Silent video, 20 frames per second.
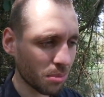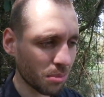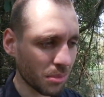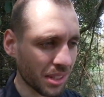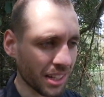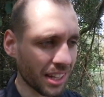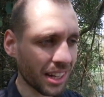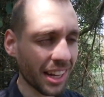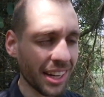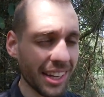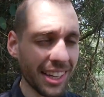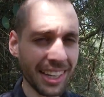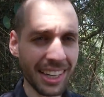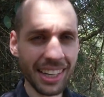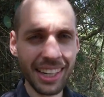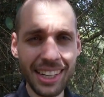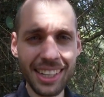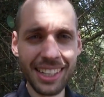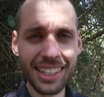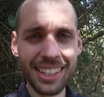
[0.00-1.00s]
miteinander
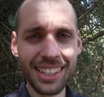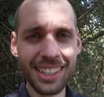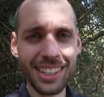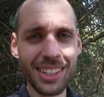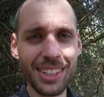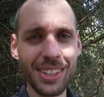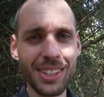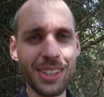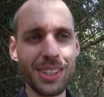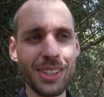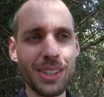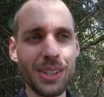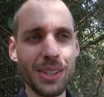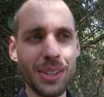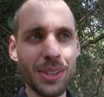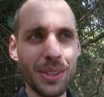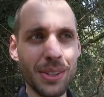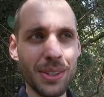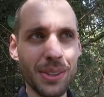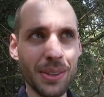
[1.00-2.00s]
reden
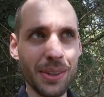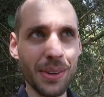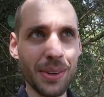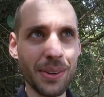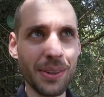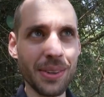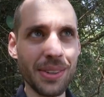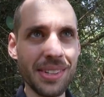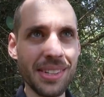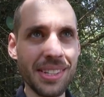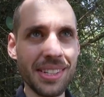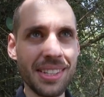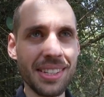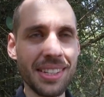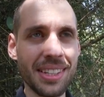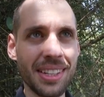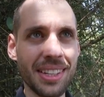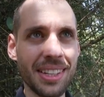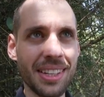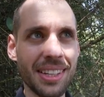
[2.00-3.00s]

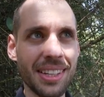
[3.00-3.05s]
und